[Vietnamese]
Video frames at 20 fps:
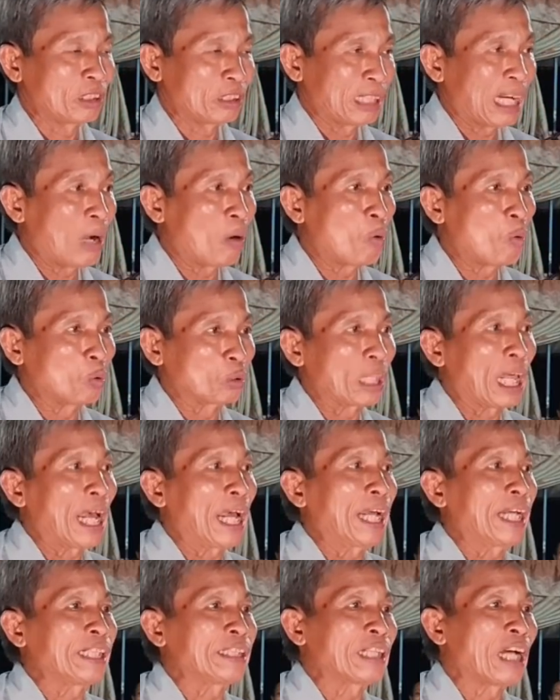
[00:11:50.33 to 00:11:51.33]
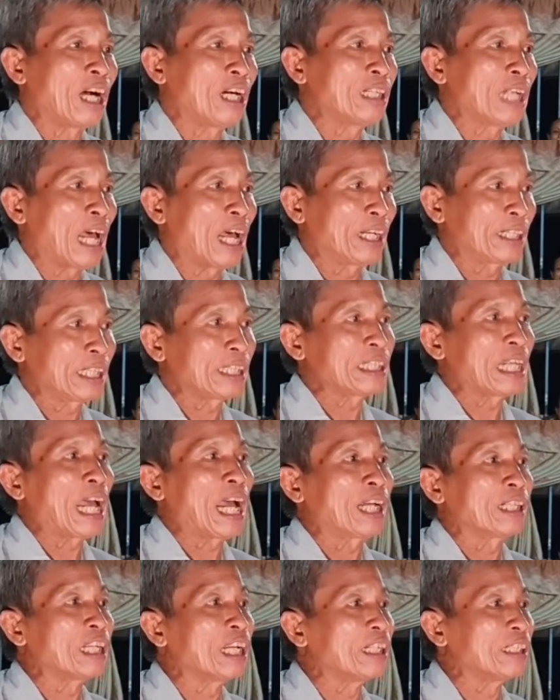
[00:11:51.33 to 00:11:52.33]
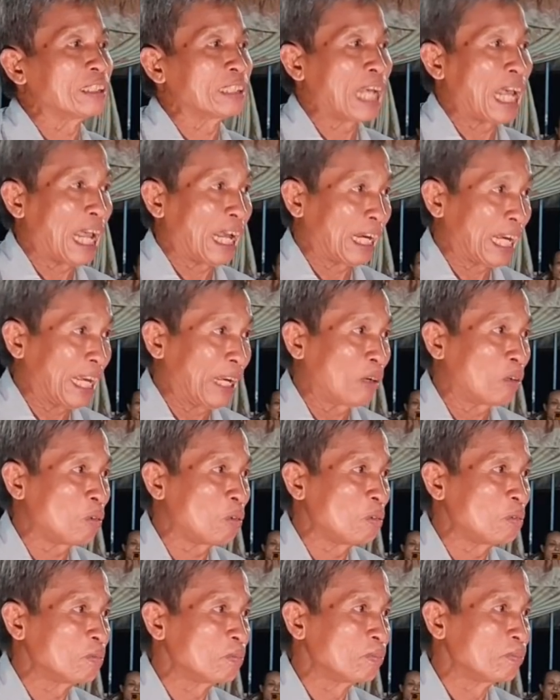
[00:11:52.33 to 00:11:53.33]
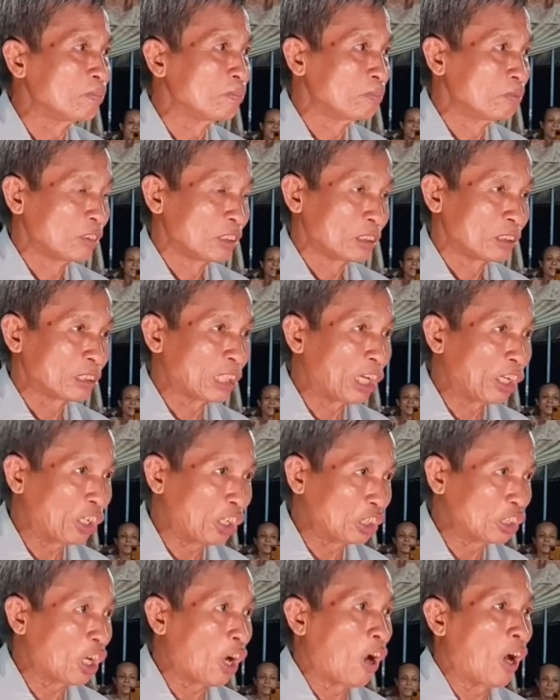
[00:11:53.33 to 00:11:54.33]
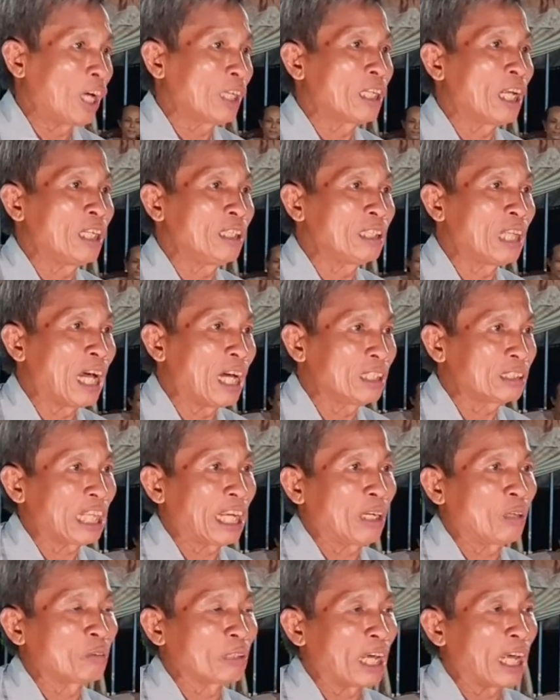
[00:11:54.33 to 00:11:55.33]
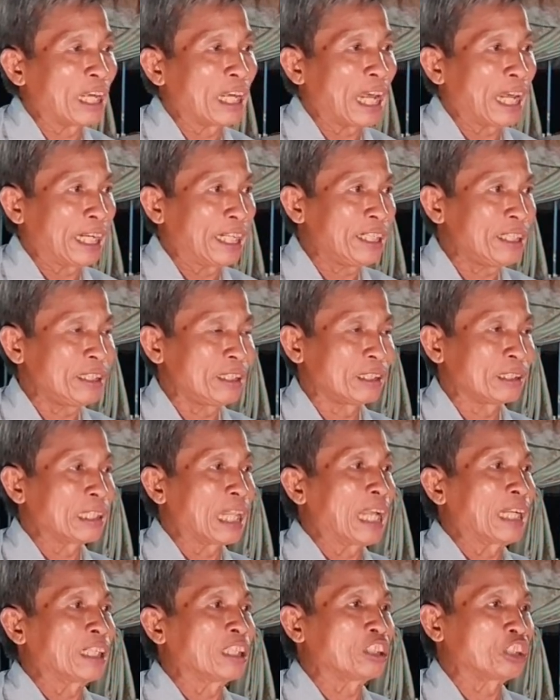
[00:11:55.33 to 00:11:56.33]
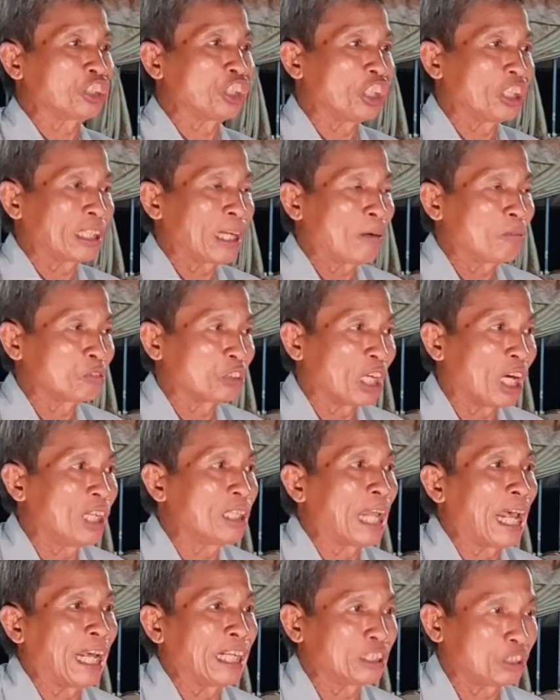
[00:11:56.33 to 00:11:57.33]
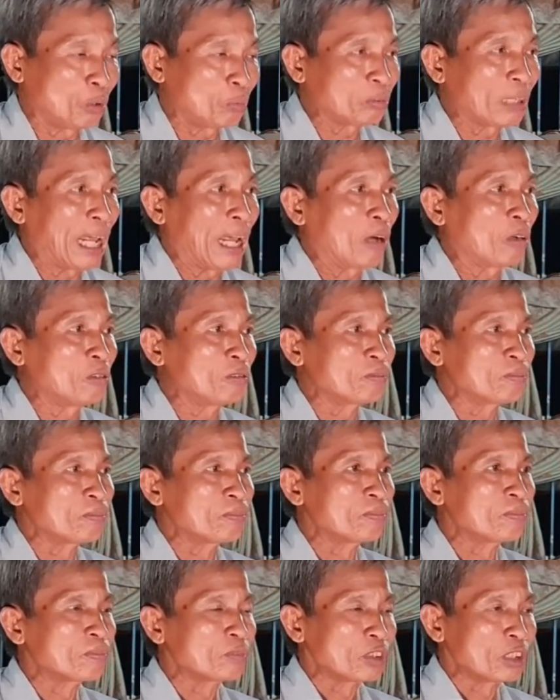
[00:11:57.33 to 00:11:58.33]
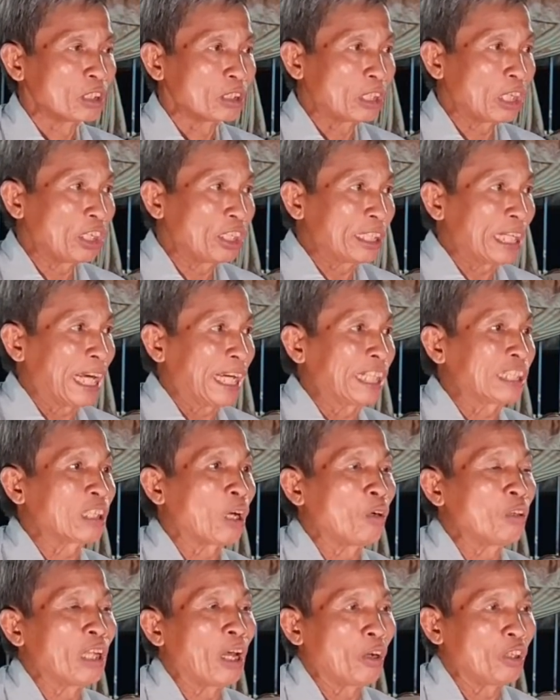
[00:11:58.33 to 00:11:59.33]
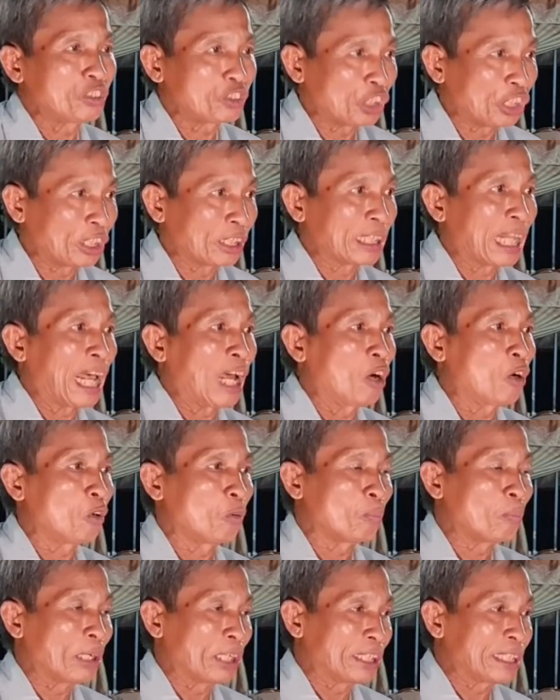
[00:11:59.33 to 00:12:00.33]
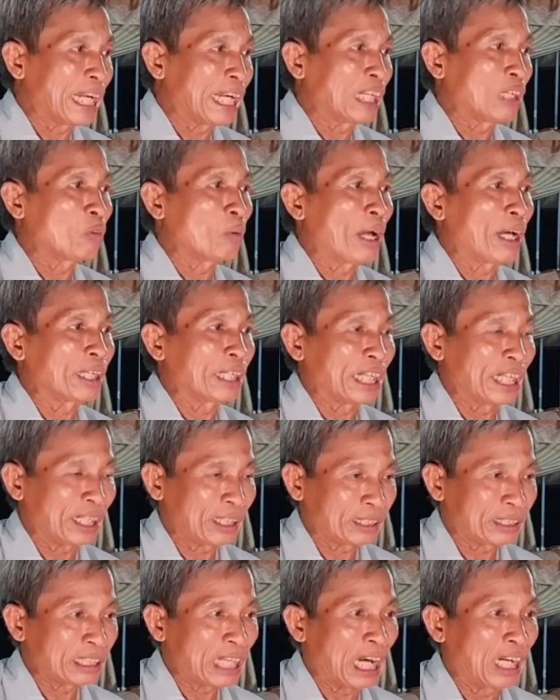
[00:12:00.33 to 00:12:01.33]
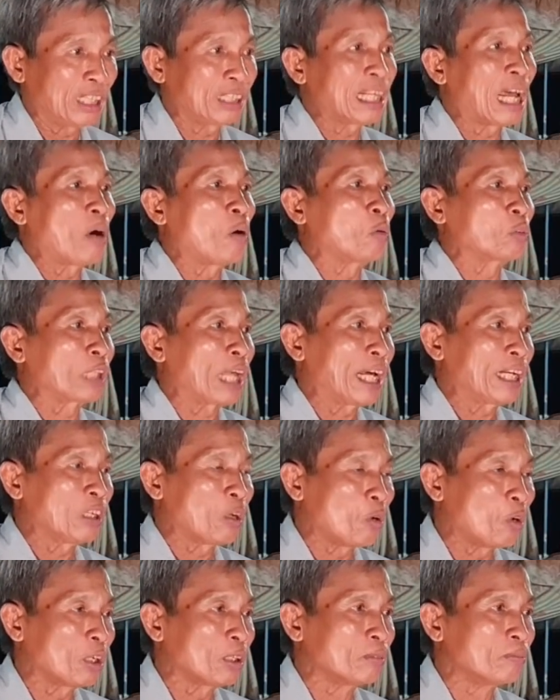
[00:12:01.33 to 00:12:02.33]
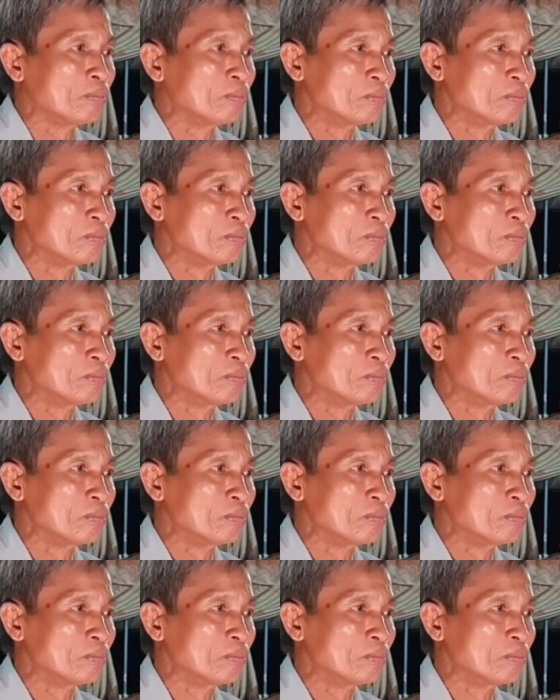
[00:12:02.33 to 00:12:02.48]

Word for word: Đầu thai trở lại cái gia đình hàng heo Từ nhỏ đến lớn theo nghề ấy Lành xưa không nhớ lại chút nào cứ gây tội lỗi triền lao bị dây quan nghiệt dẫn đầu thai luôn